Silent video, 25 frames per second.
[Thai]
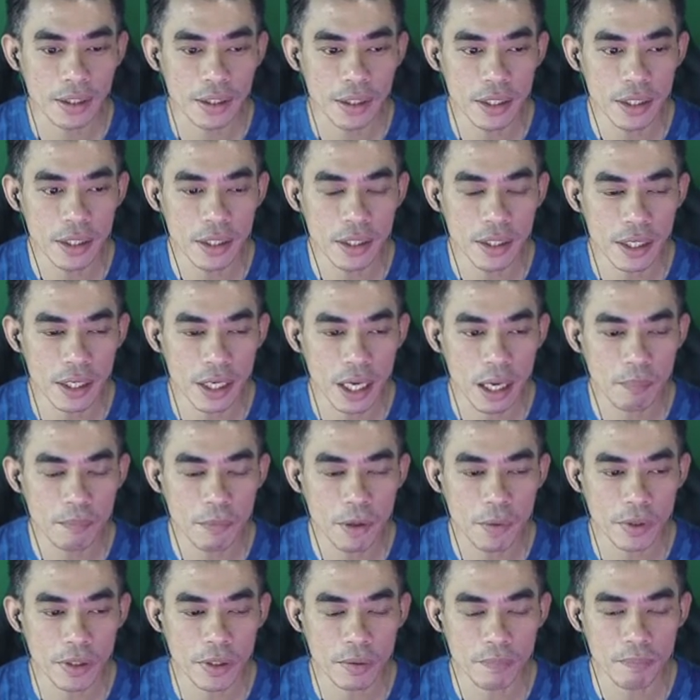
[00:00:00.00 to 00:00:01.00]
ดีๆนะครับ
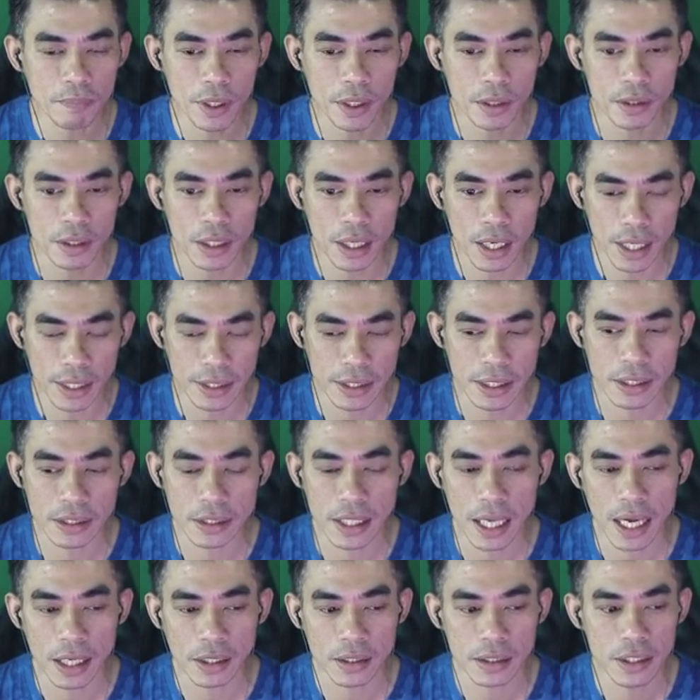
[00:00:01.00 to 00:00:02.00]
ไม่ว่าจะเป็นอะไร
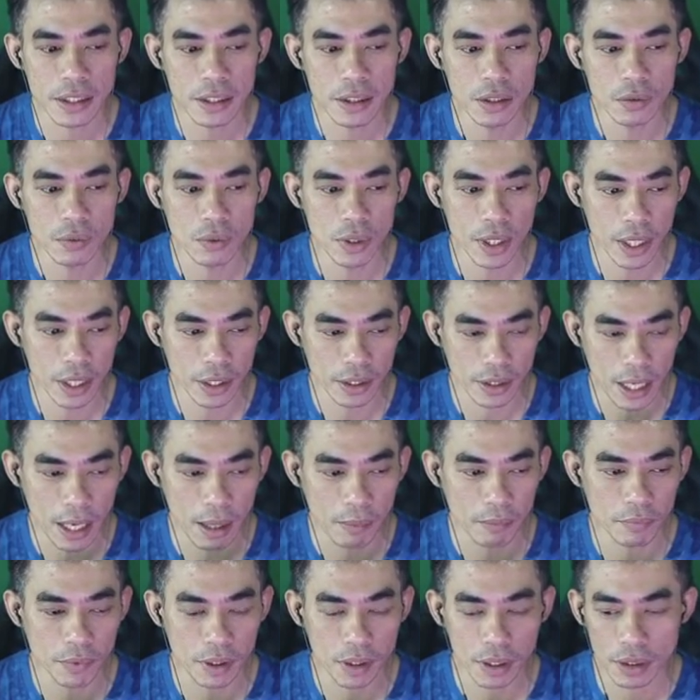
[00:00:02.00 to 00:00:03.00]
ต่างๆที่ลูกเอก
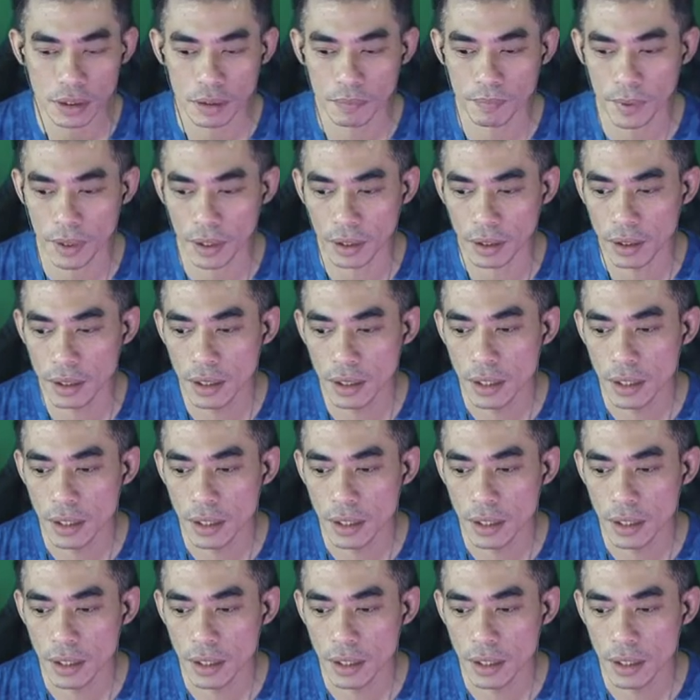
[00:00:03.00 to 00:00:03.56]
ทำแล้วก็จะเป็น